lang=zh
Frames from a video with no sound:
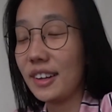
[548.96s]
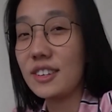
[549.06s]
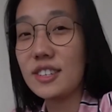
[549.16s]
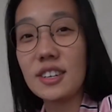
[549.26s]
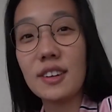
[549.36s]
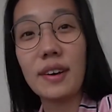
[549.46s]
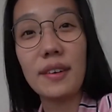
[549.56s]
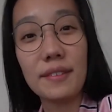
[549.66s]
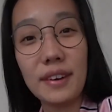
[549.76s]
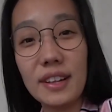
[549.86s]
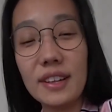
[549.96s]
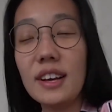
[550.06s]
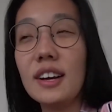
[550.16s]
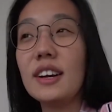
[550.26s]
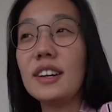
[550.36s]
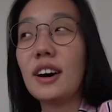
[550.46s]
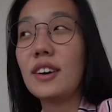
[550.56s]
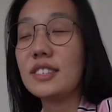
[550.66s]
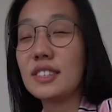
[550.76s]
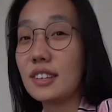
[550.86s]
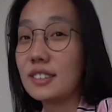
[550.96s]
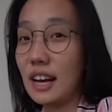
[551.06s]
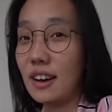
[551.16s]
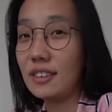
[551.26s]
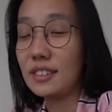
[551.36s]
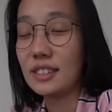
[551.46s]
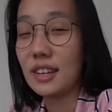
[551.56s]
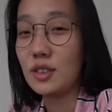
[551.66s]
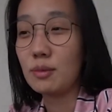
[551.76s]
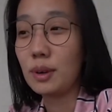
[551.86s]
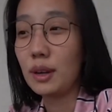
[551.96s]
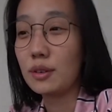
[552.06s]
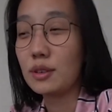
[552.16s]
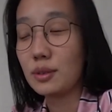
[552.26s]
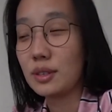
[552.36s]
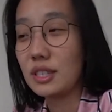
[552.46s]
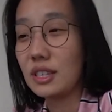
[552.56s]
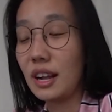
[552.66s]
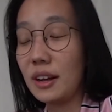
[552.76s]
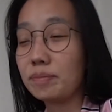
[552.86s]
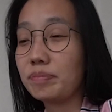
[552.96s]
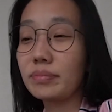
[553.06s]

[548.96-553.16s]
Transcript: 吃了晚饭，然后洗了澡，现在准备要休息啦。